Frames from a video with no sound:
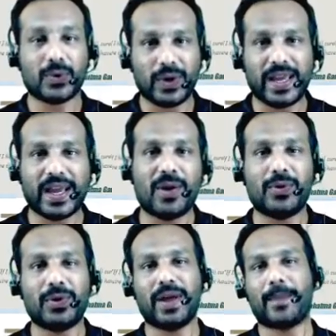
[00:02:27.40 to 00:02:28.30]
குயிக்காக
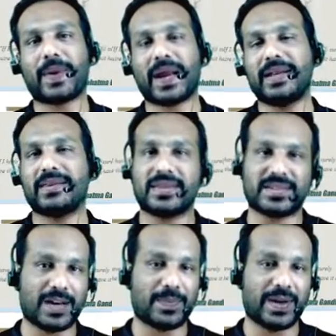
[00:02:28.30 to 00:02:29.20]
உங்களுடைய ப்ராக்டிஸை
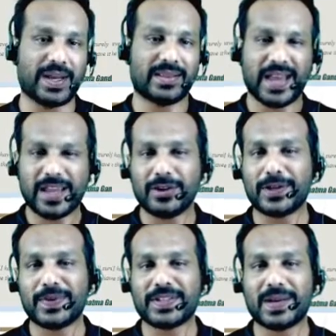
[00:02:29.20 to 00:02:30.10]
ஸ்டார்ட் பண்ணுங்கள் தேங்க்யூ ஸோ
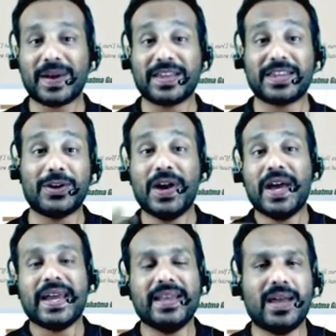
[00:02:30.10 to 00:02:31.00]
மச் அண்ட் பைசியோ
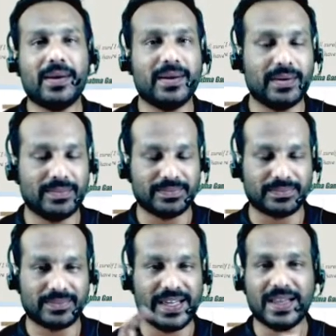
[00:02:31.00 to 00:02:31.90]
இந்த
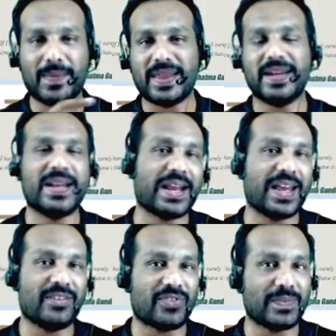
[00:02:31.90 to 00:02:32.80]
இந்த மாதிரி நிறைய
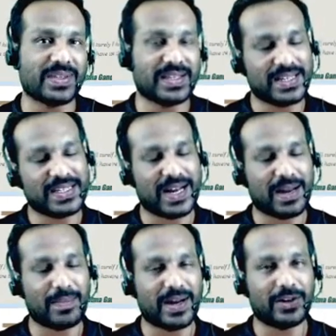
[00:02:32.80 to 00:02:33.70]
இன்ஃபர்மேஷன் தெரிஞ்சுக்க
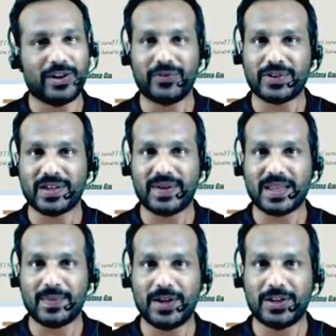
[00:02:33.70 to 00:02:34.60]
நம்ம அடா டுவெண்ட்டி ஃபோர் செவன்
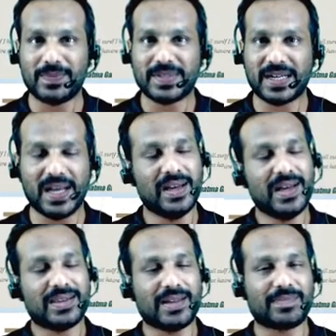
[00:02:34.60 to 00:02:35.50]
தமிழ் யூடியூப் சேனலில்
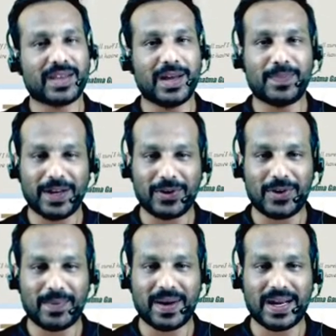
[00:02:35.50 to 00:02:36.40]
சப்ஸ்கிரைப் பண்ணிக்கோங்க
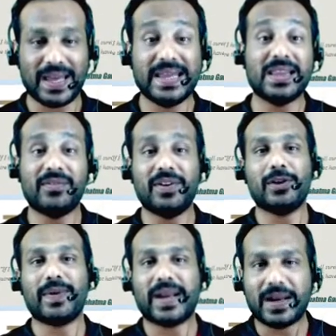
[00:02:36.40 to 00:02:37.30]
மக்களை இந்த
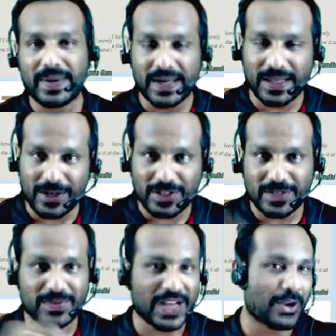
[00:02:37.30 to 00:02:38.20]
வீடியோவை நண்பர்களுக்கு கொஞ்சம்
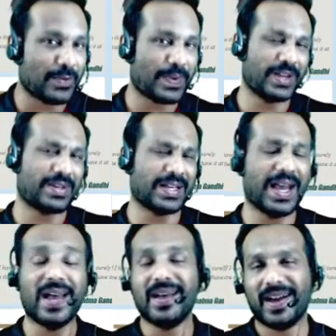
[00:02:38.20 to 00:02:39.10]
ஷேரும் பண்ணி விட்டுருங்க
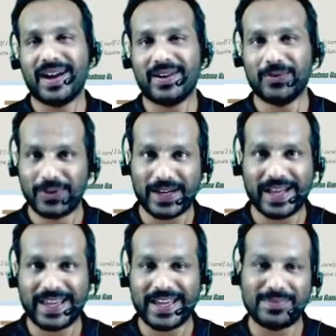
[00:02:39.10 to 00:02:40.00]
அண்ட் ஒரு
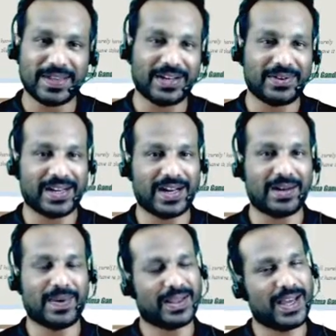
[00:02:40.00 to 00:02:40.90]
லைக்கையும் தட்டி விட்டுருங்க
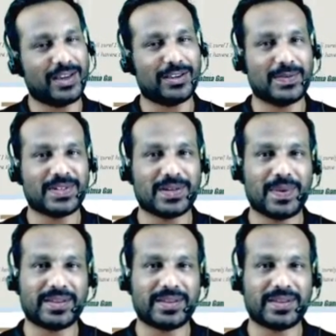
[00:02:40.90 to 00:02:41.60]
நண்பா தேங்க்யூ ஸோ மச் அண்ட் பை